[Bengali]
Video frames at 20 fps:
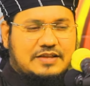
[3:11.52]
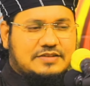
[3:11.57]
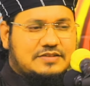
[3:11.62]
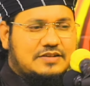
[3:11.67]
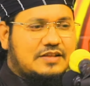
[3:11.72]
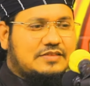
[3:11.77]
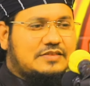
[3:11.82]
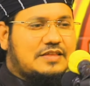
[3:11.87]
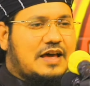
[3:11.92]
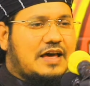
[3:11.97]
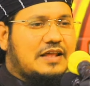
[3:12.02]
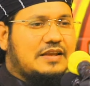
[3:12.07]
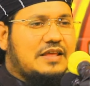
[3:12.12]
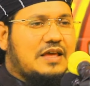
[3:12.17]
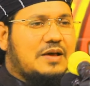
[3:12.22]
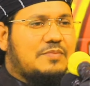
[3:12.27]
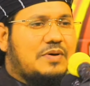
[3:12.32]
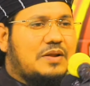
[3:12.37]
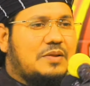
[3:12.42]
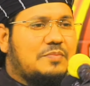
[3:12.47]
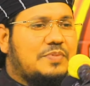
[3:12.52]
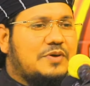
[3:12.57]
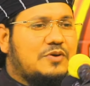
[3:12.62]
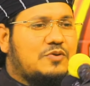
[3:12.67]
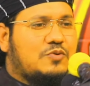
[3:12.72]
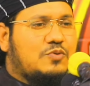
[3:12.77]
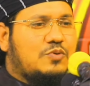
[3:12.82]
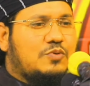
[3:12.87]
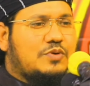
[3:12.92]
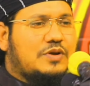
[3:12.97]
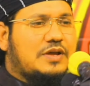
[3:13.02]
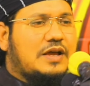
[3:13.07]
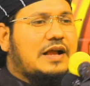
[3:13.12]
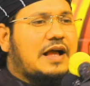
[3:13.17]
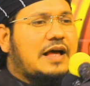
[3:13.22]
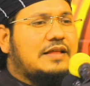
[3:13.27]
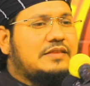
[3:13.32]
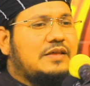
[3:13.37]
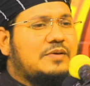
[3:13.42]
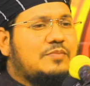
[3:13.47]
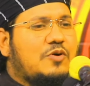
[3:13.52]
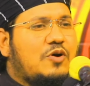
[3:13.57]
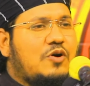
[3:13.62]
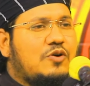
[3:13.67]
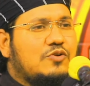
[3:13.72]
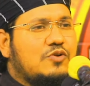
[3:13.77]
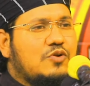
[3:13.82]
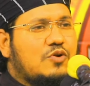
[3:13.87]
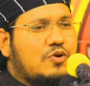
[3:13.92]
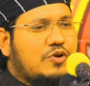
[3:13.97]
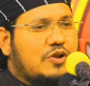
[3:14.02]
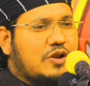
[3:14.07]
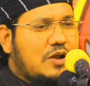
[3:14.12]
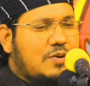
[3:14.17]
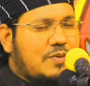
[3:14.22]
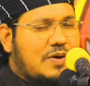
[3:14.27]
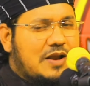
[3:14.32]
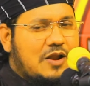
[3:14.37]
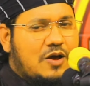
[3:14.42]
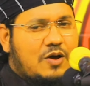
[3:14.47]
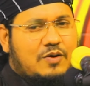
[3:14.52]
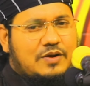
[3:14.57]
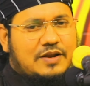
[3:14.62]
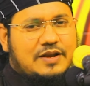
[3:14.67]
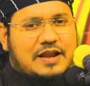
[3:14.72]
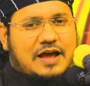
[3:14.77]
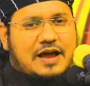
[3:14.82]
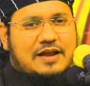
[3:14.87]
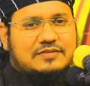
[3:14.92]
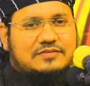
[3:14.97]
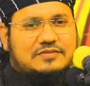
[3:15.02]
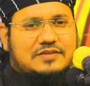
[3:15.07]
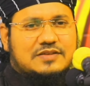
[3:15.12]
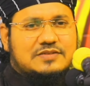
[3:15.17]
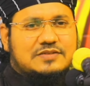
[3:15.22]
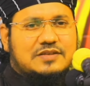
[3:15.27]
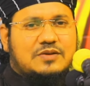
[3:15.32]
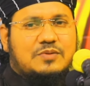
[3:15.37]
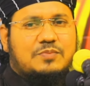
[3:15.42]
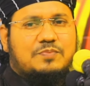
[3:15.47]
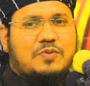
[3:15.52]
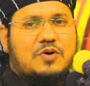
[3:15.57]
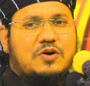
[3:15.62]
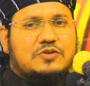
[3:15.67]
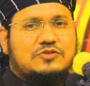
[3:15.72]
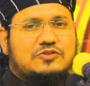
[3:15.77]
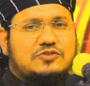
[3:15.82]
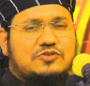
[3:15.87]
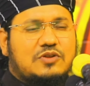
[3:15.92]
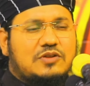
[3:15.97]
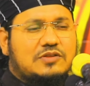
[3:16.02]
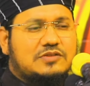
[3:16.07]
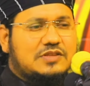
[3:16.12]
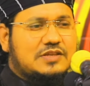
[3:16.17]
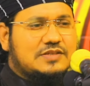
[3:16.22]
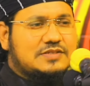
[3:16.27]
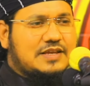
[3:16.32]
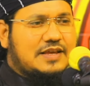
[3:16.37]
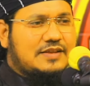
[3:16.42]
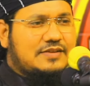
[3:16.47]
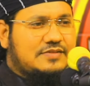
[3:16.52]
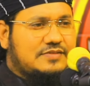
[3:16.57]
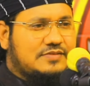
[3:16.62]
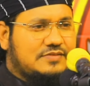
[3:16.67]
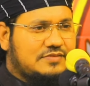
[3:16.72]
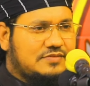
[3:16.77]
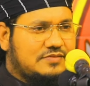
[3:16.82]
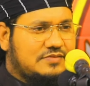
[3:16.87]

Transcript: হাজরত আলী আবার বিক্ষোভকে কাঁধে বহন করে রওনা হলেন হাঁটতেছেন পথ চলতেছেন